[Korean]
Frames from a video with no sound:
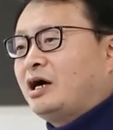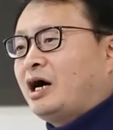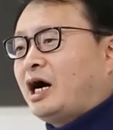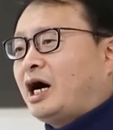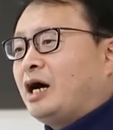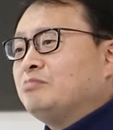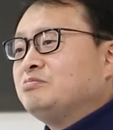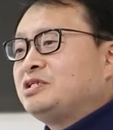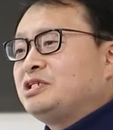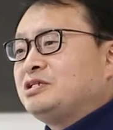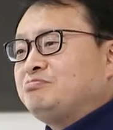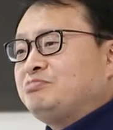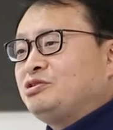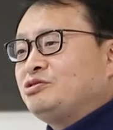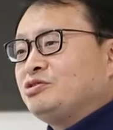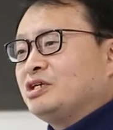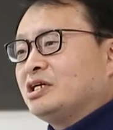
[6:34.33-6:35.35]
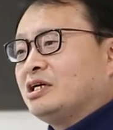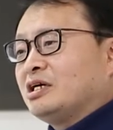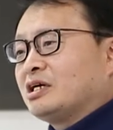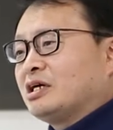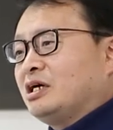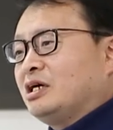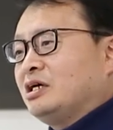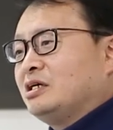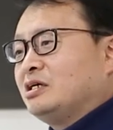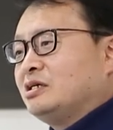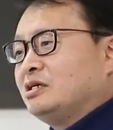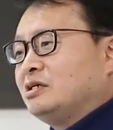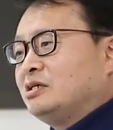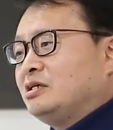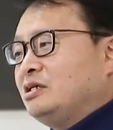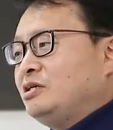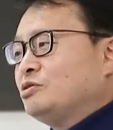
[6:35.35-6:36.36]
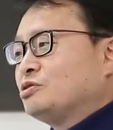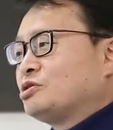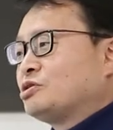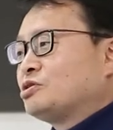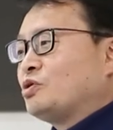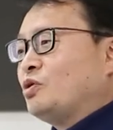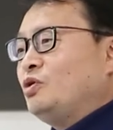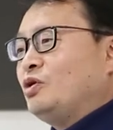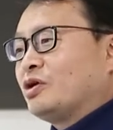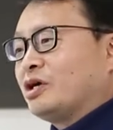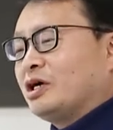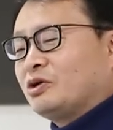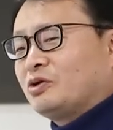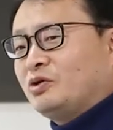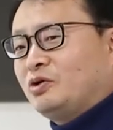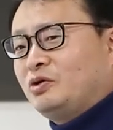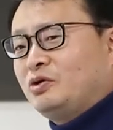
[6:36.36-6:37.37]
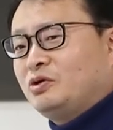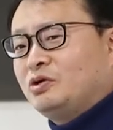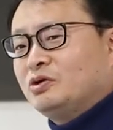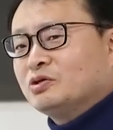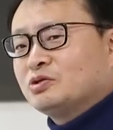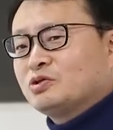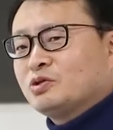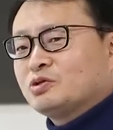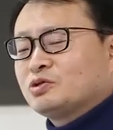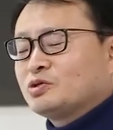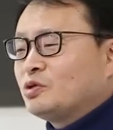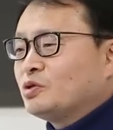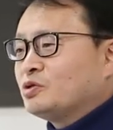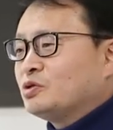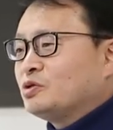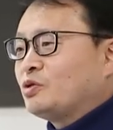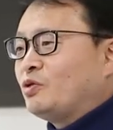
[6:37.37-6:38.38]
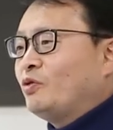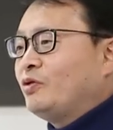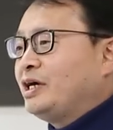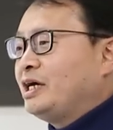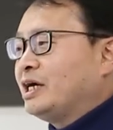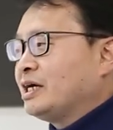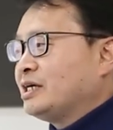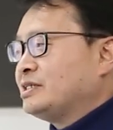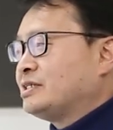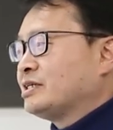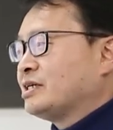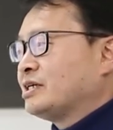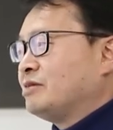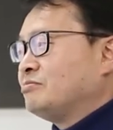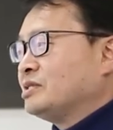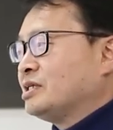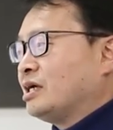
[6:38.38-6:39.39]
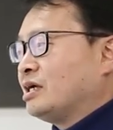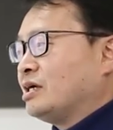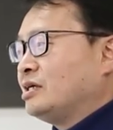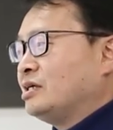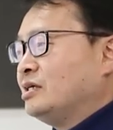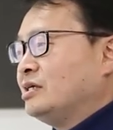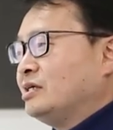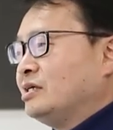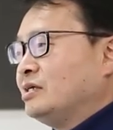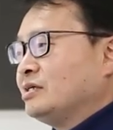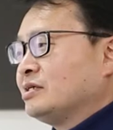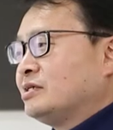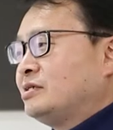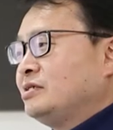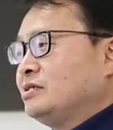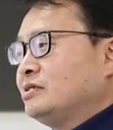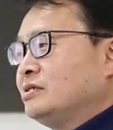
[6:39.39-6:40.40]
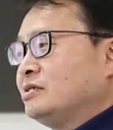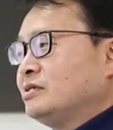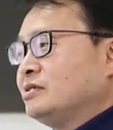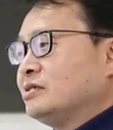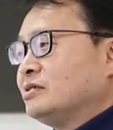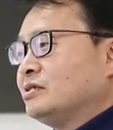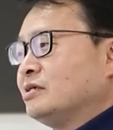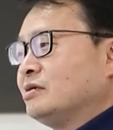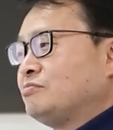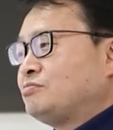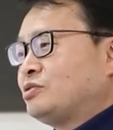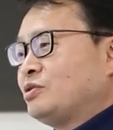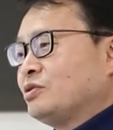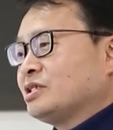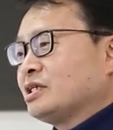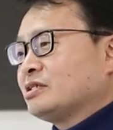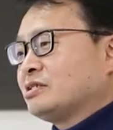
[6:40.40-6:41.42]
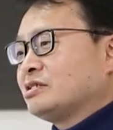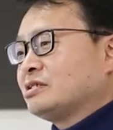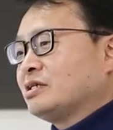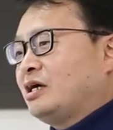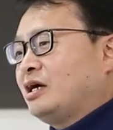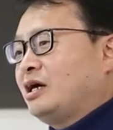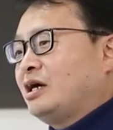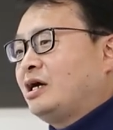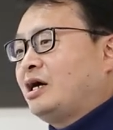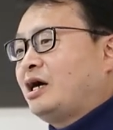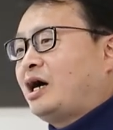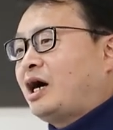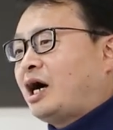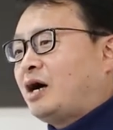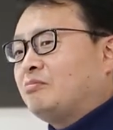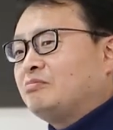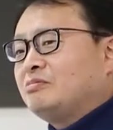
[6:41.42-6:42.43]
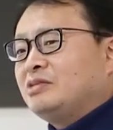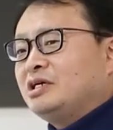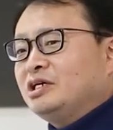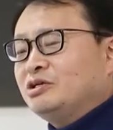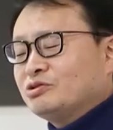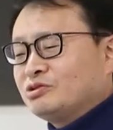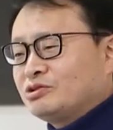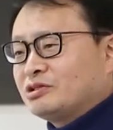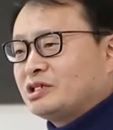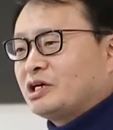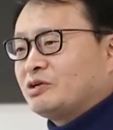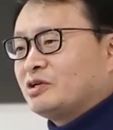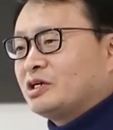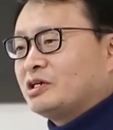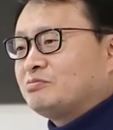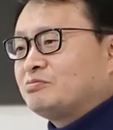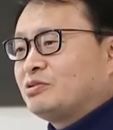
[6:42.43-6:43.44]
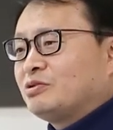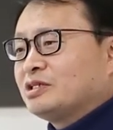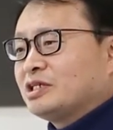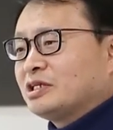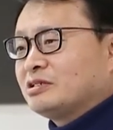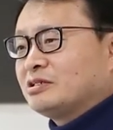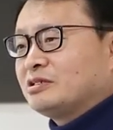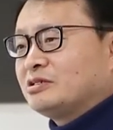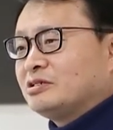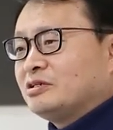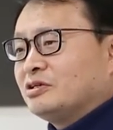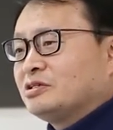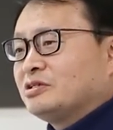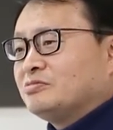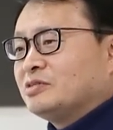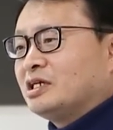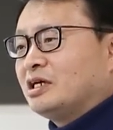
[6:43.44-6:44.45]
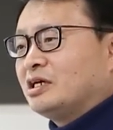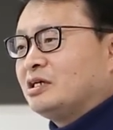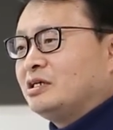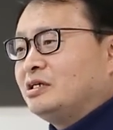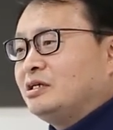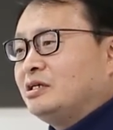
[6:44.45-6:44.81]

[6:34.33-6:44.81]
ARMCPU에다가 리눅스로 올려갖고 소스 코드를 공개하기 시작을 합니다. 그 프로젝트가 ARM 리눅스라고 하는 프로젝트였습니다.